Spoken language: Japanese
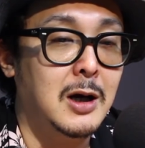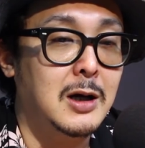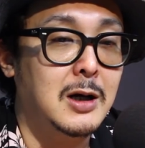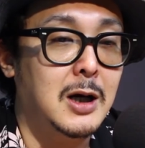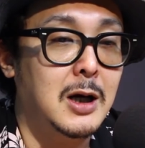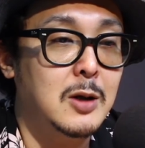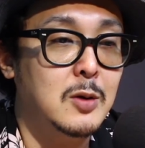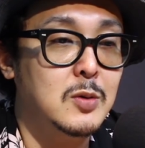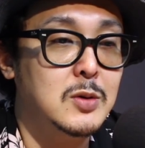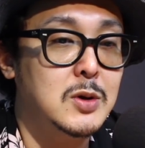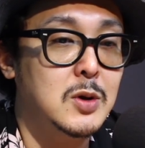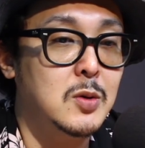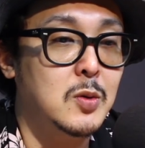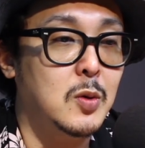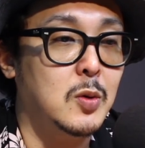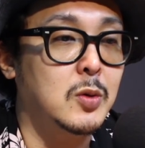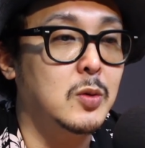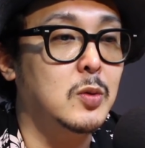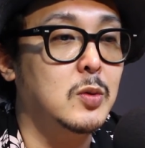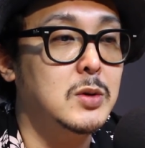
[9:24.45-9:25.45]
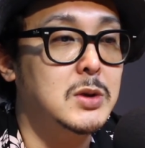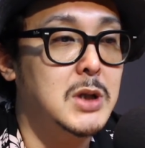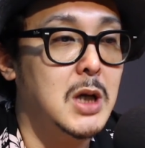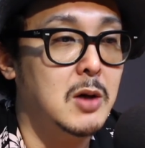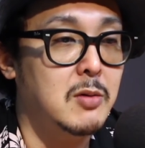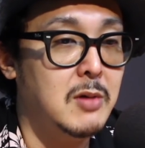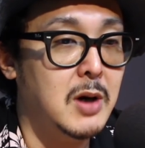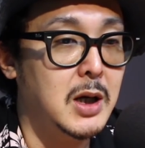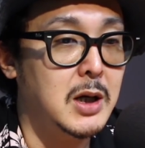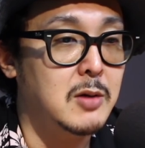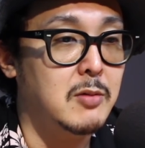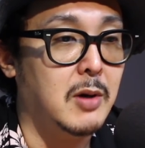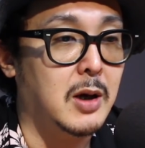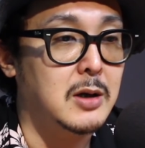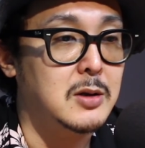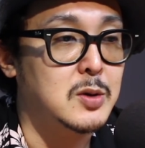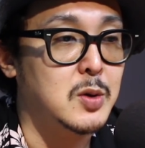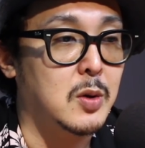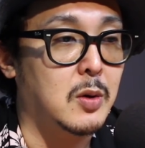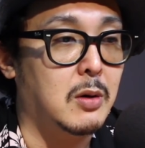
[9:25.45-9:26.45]
彼女のお父さんはいわゆ
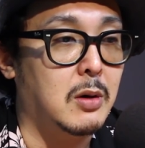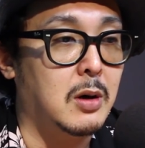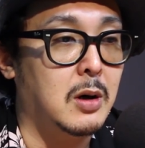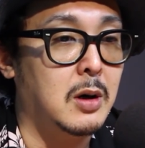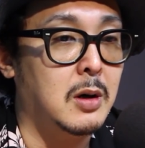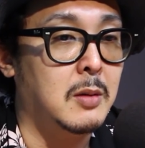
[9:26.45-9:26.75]
るその、